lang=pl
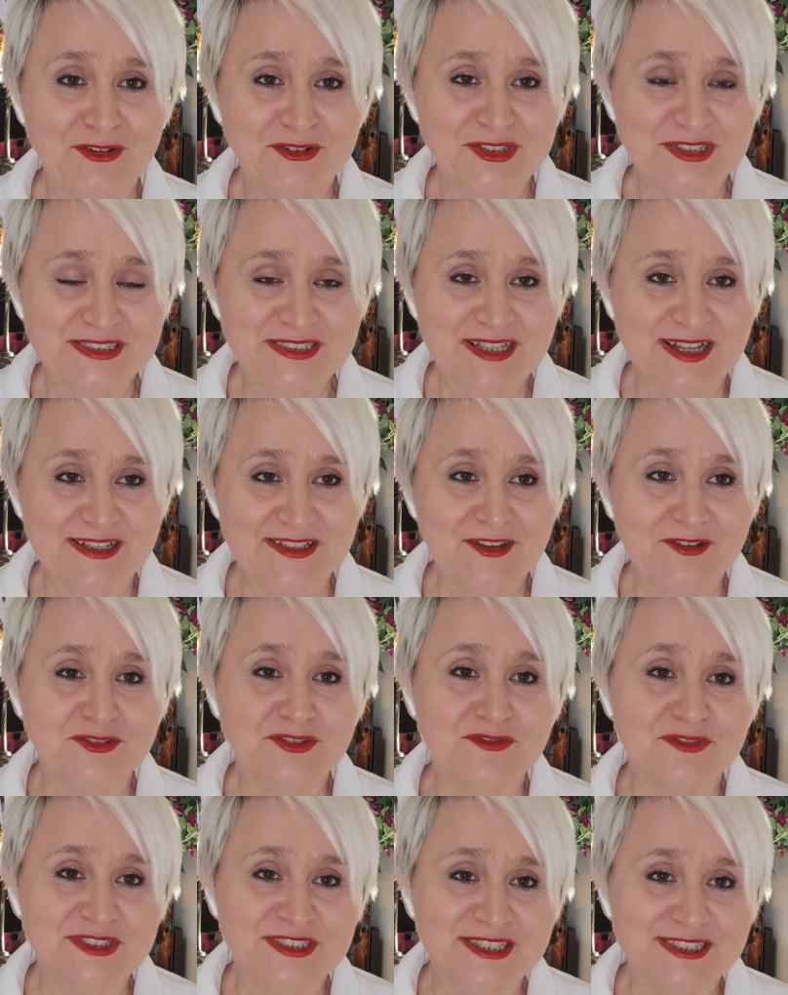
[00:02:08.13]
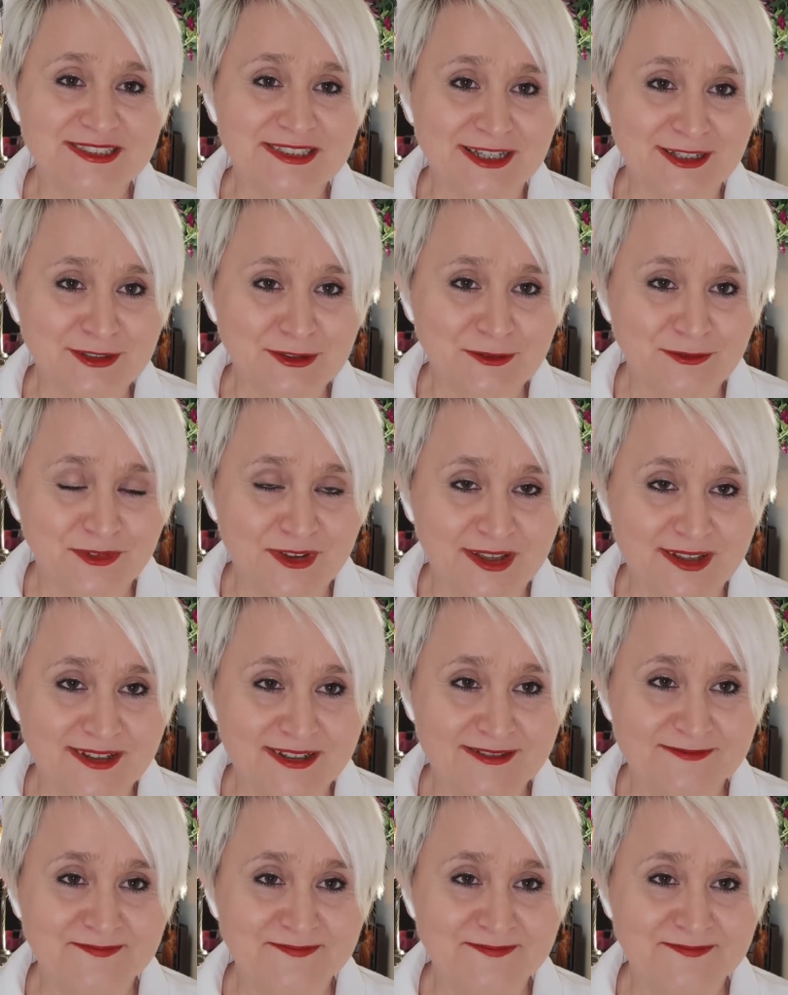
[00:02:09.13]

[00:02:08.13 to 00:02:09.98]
Korzystanie oczywiście z taksówek.